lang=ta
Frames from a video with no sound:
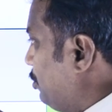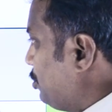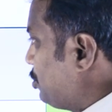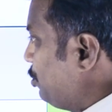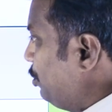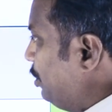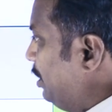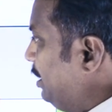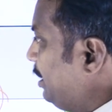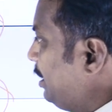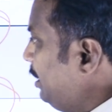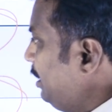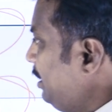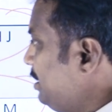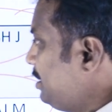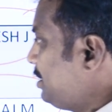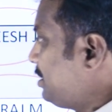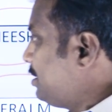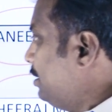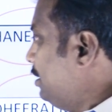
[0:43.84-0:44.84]
ஒரு ஸ்டூடெண்ட்
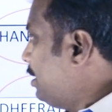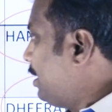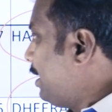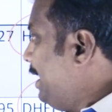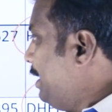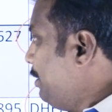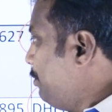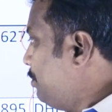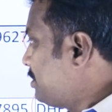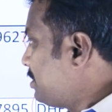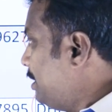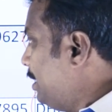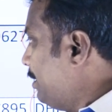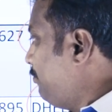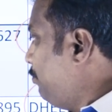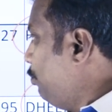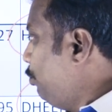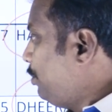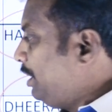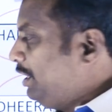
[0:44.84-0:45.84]
ஹிஸ் ரேங்க் வாஸ் லைக்
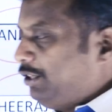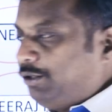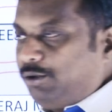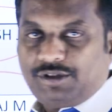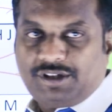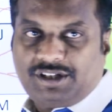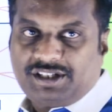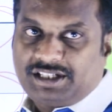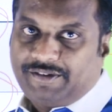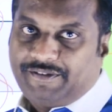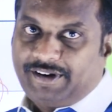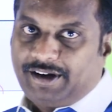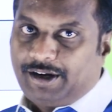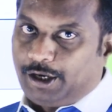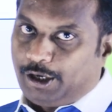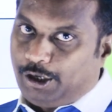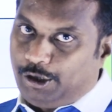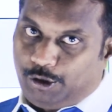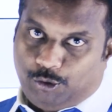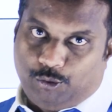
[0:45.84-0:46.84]
ஃபோர்டீன் தௌசண்ட் செவன்
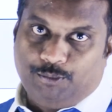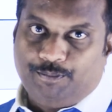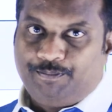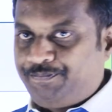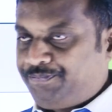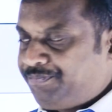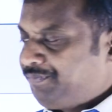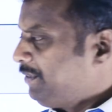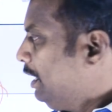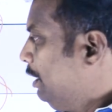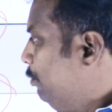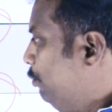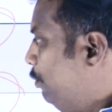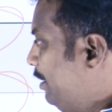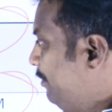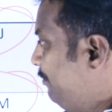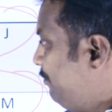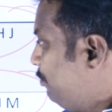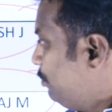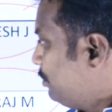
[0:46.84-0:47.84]
ஹண்ட்ரட் டூ
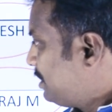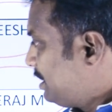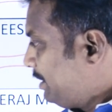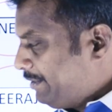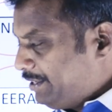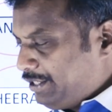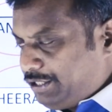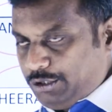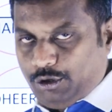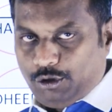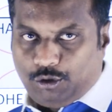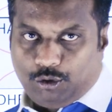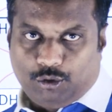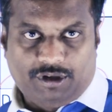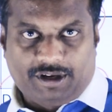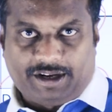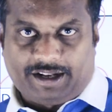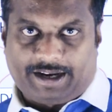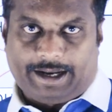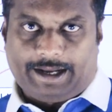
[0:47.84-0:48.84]
ஒன் ஃபோர் செவன் ஜீரோ
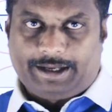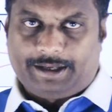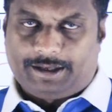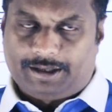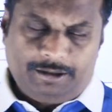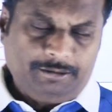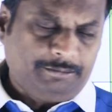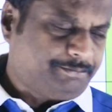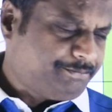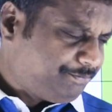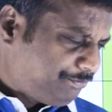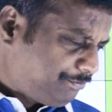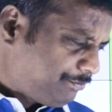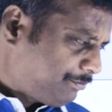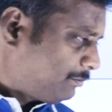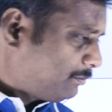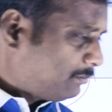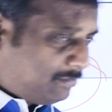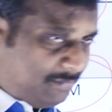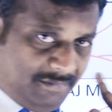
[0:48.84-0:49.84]
டூங்கிற ரேங்க்கு
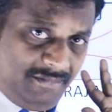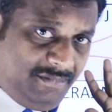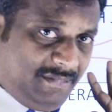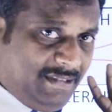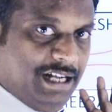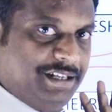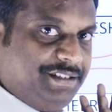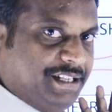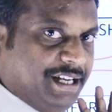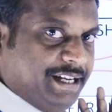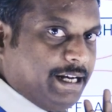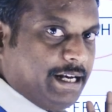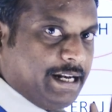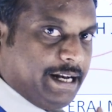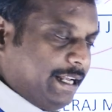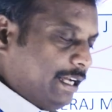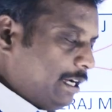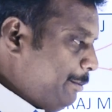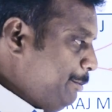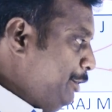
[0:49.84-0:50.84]
ஜென்ரல்
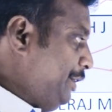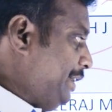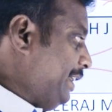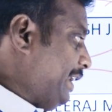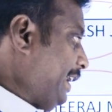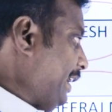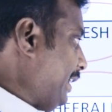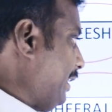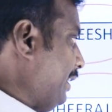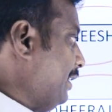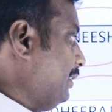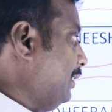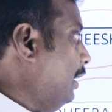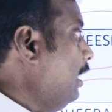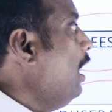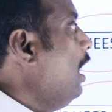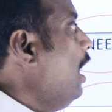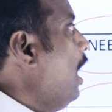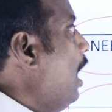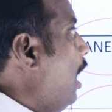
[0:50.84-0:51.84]
ரேங்க் கம்யூனிட்டி ரேங்க் கிடையாது
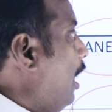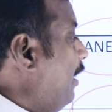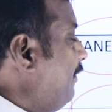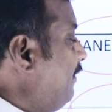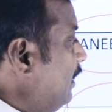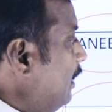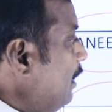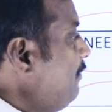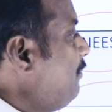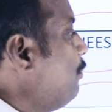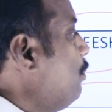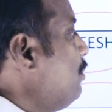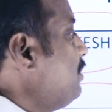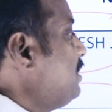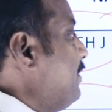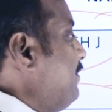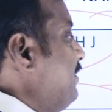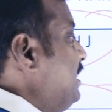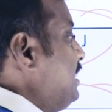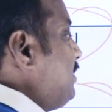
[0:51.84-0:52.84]
அவங்க ஃபோர்
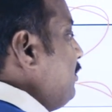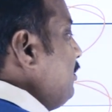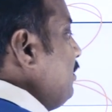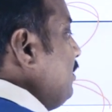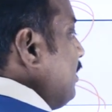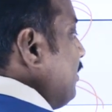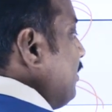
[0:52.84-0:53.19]
செவன்டி செவன்